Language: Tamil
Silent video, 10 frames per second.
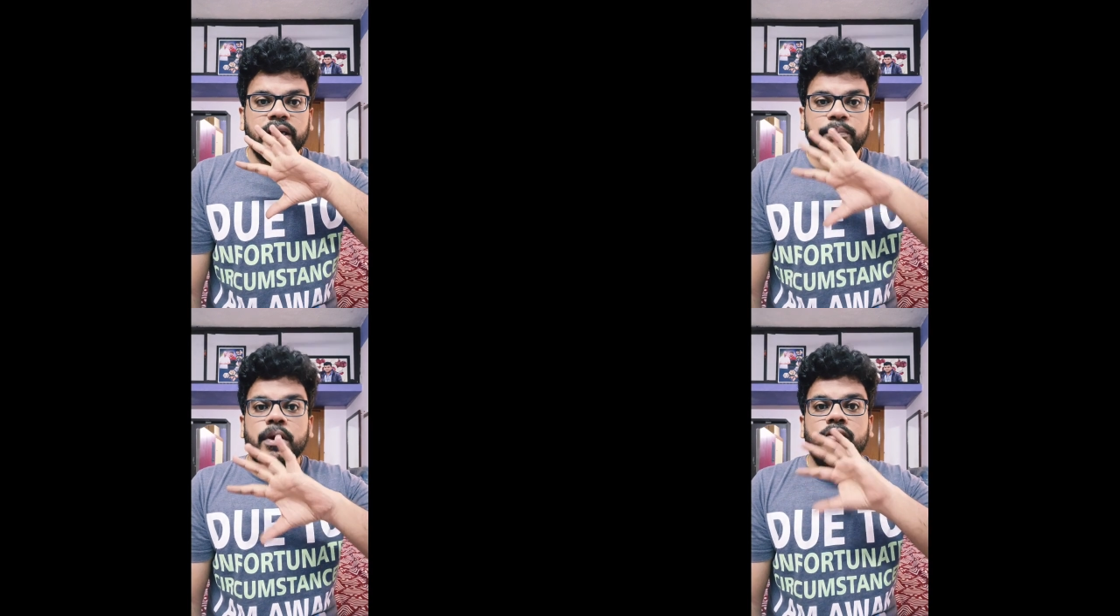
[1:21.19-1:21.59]

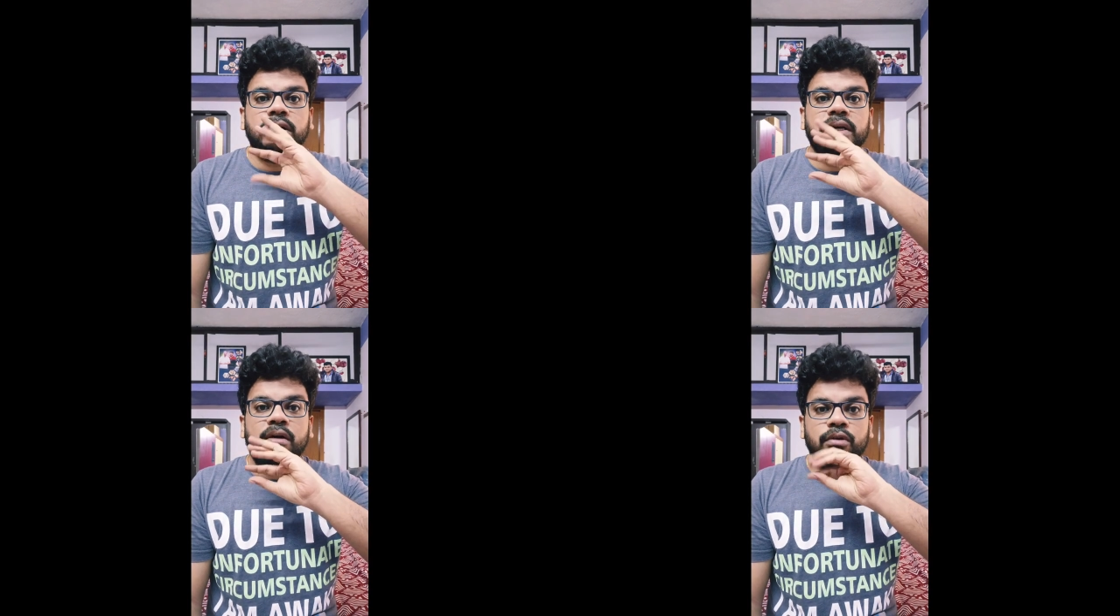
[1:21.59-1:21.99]
இப்போ
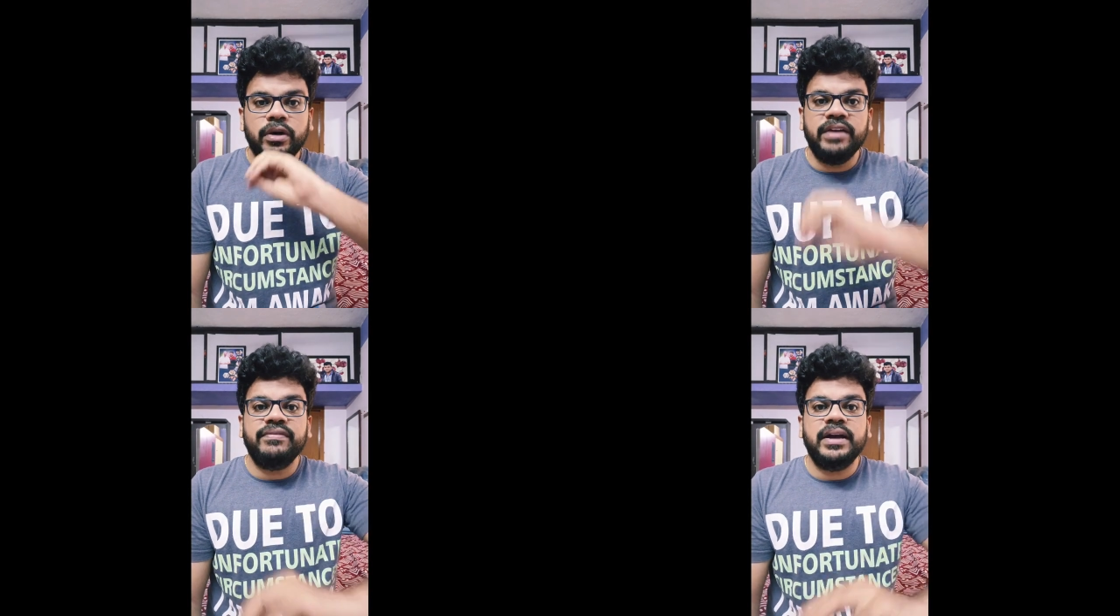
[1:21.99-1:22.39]
அவங்களுக்கு
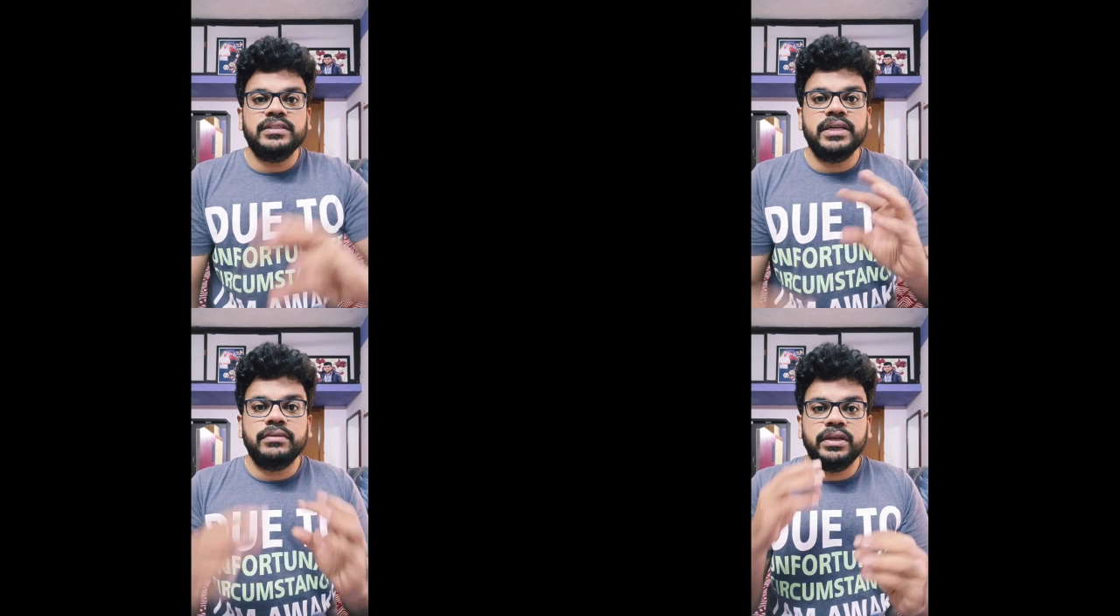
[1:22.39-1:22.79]
அவங்களுடைய
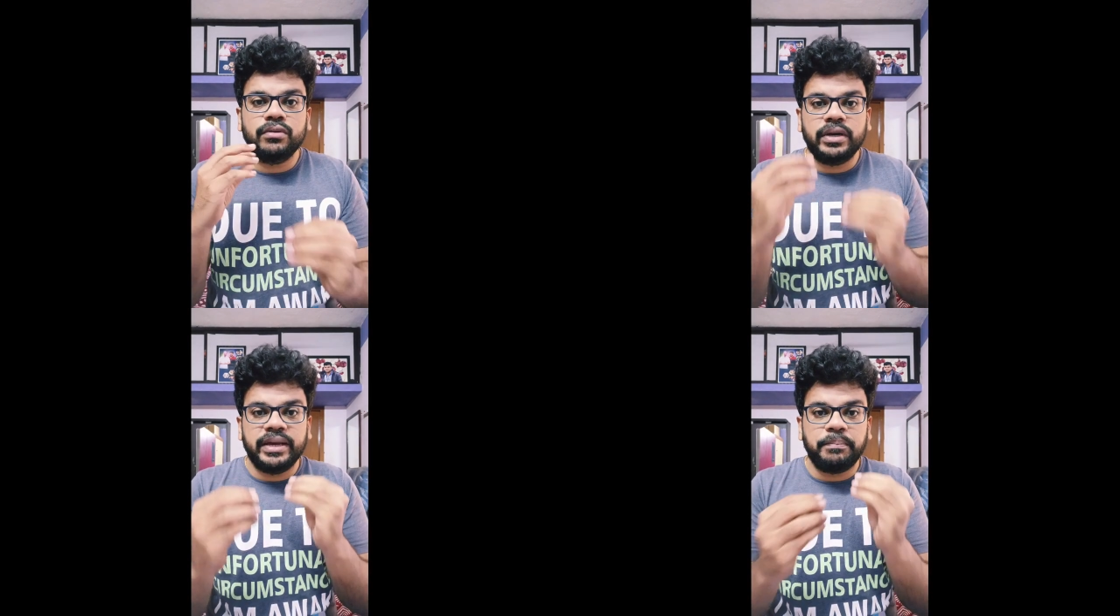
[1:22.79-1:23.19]
ஃபேன்ஸே வந்து
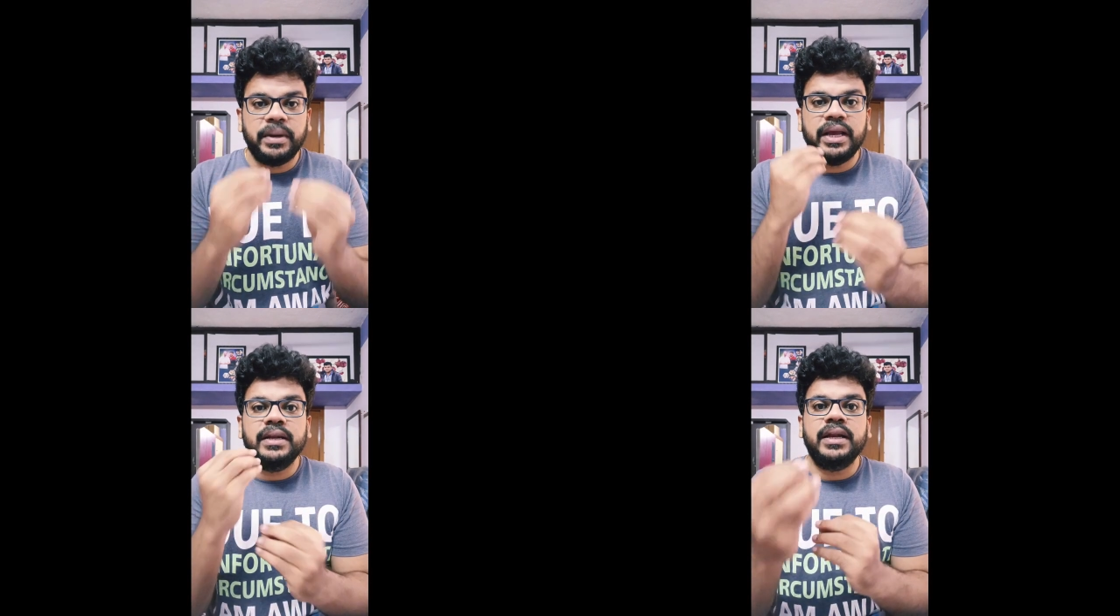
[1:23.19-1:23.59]
இவங்களுடைய
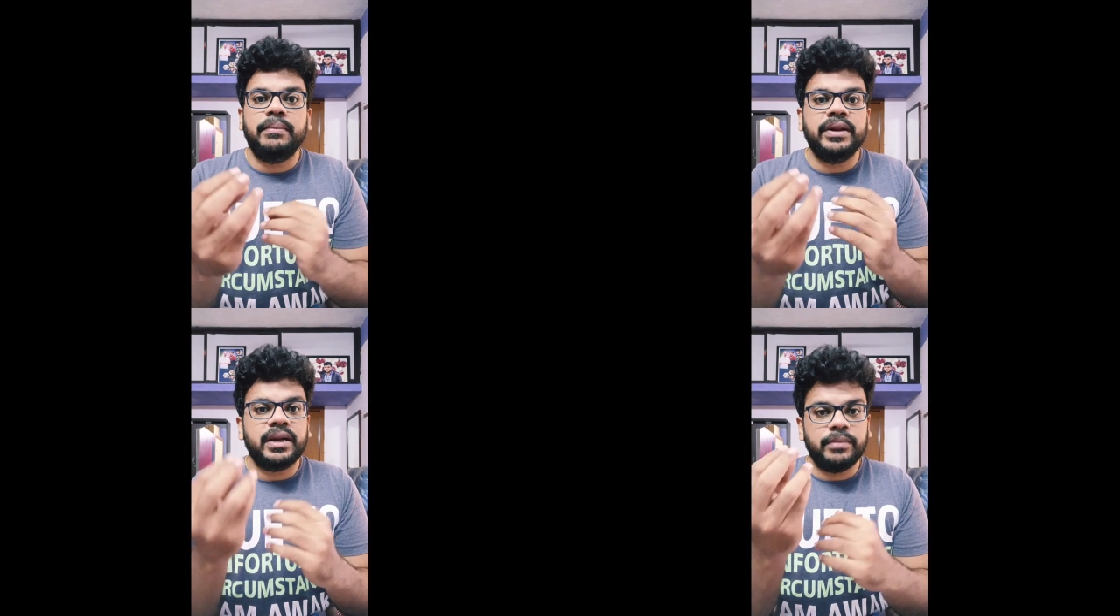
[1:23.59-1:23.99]
பிளே இல்லை
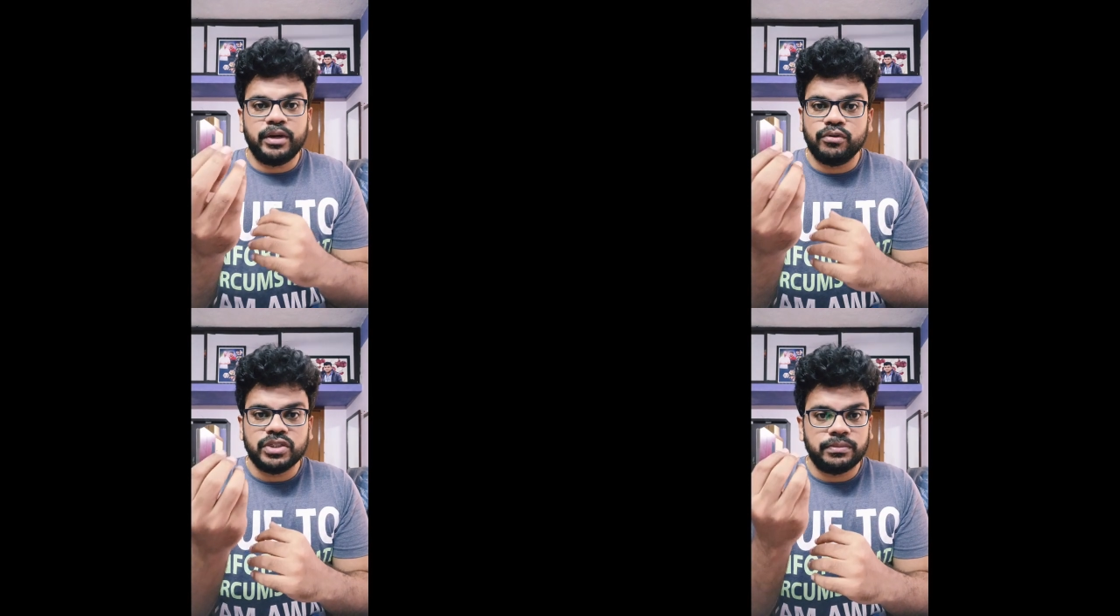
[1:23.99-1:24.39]
அப்படின்ற
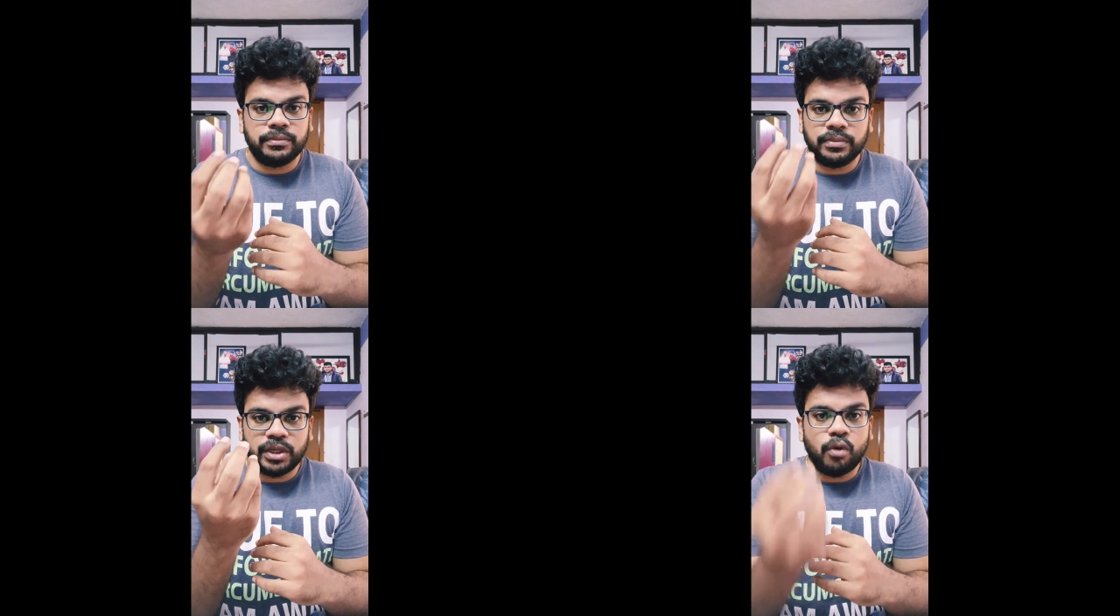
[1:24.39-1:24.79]
மாதிரி கொஞ்சம்
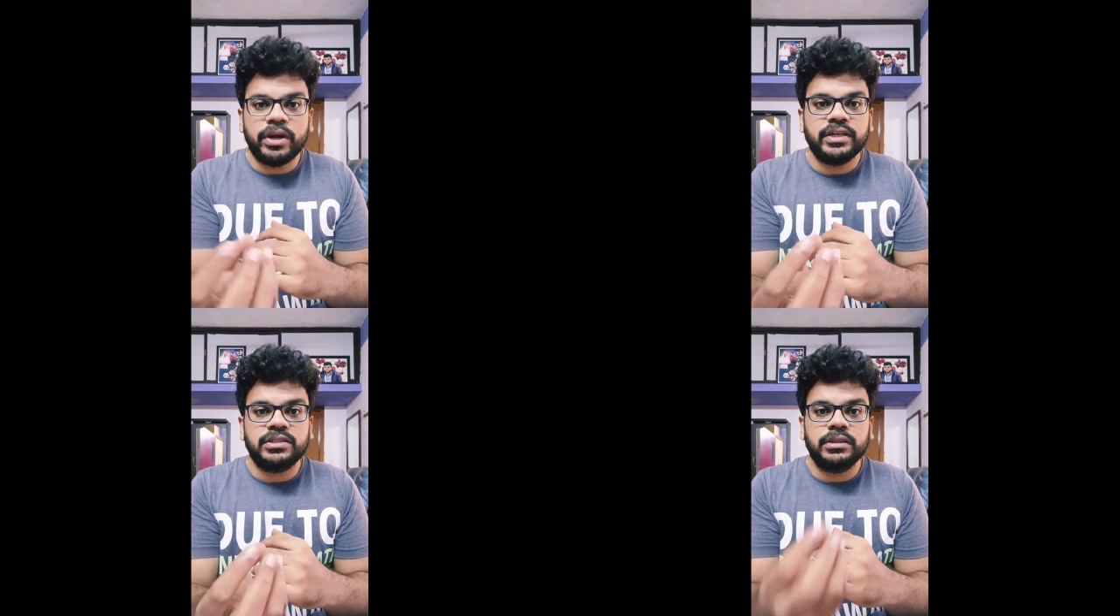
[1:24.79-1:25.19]

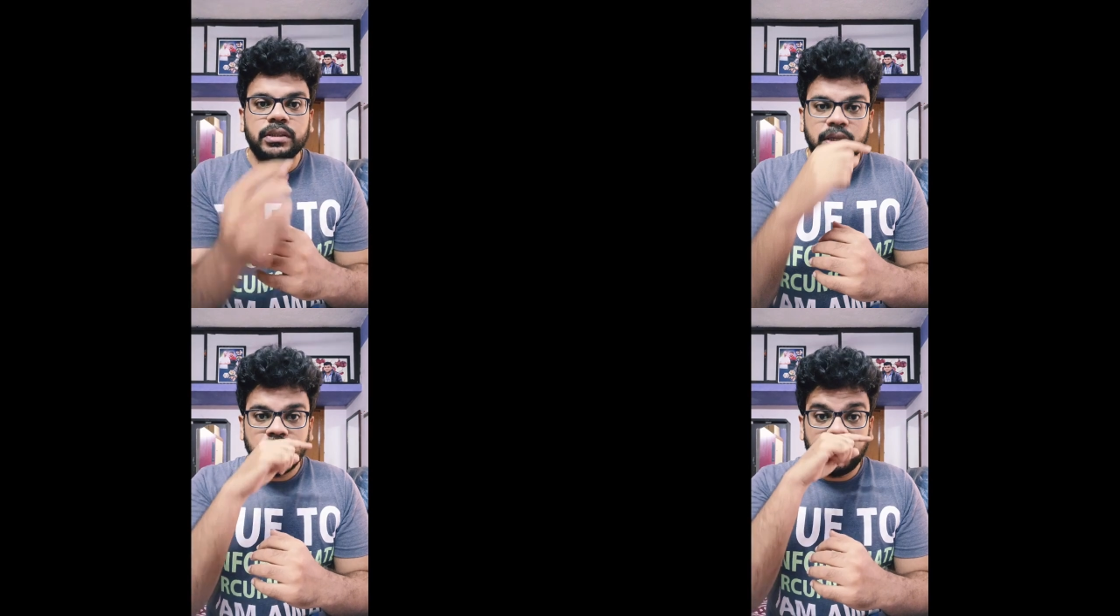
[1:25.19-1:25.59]
டவுன் ஆச்சு
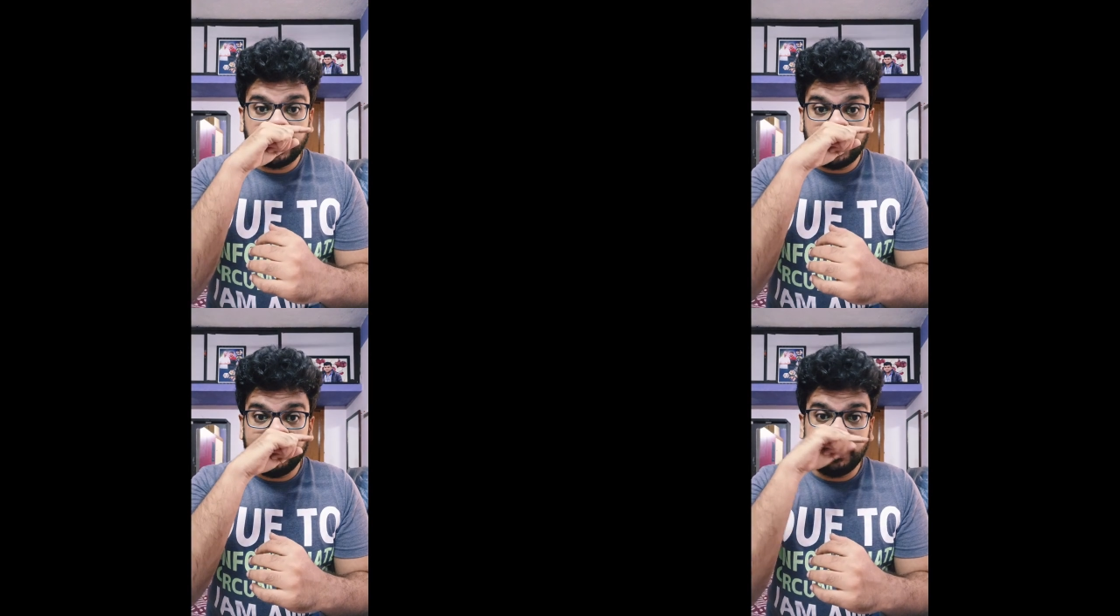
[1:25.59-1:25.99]

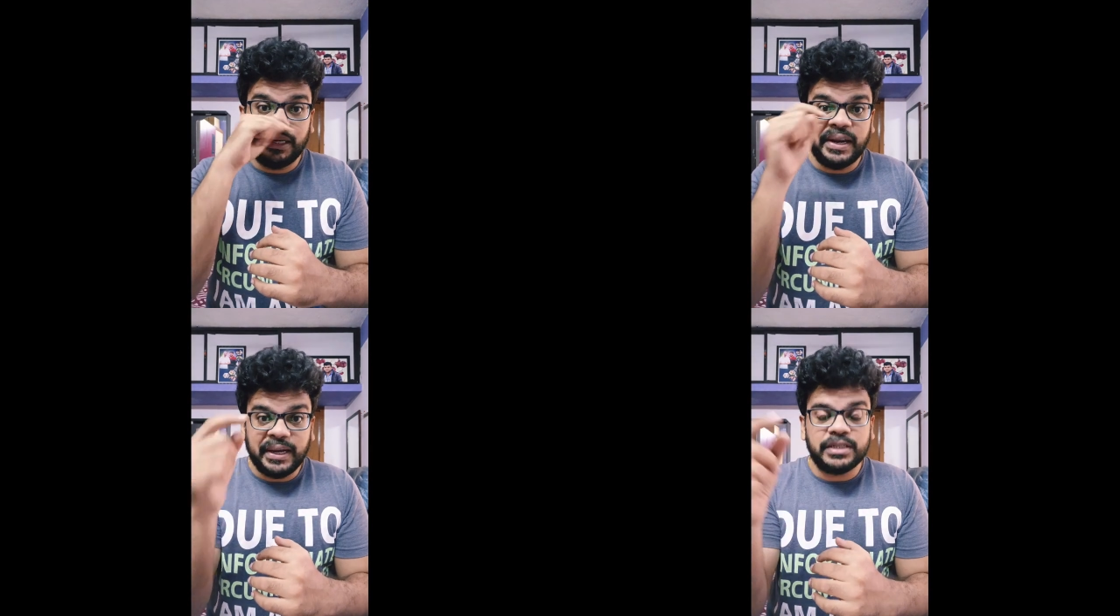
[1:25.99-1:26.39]
ஆனால்
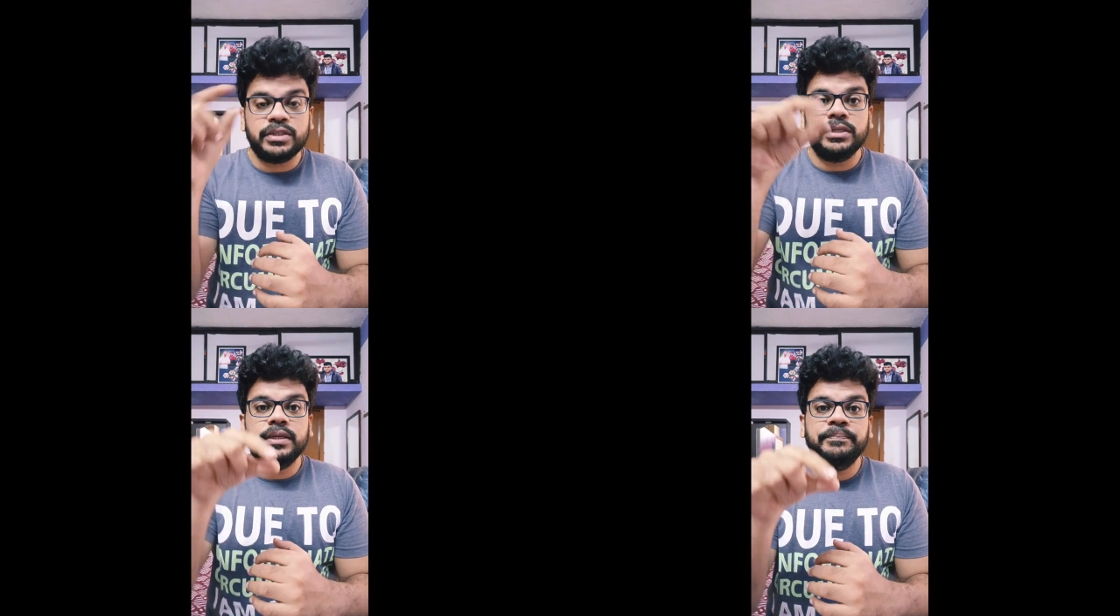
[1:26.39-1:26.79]
நேற்று